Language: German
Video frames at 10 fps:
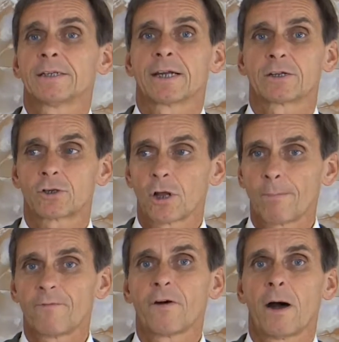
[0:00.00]
Der
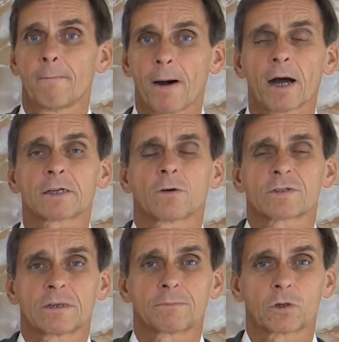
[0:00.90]
Töpfer macht
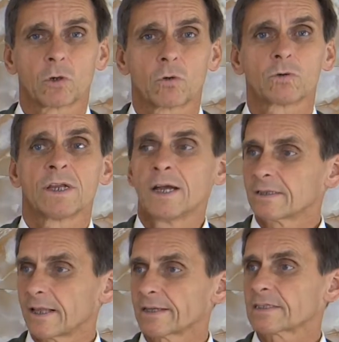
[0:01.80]
aus dem Ton
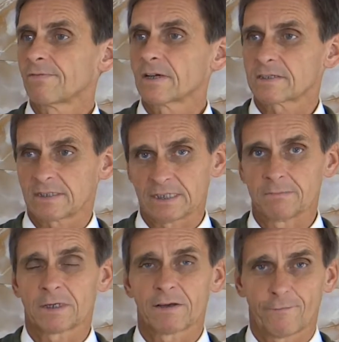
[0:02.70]
das, was
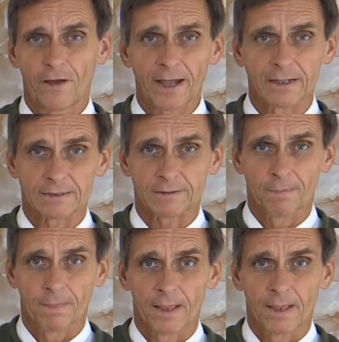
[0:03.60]
ihm gefällt.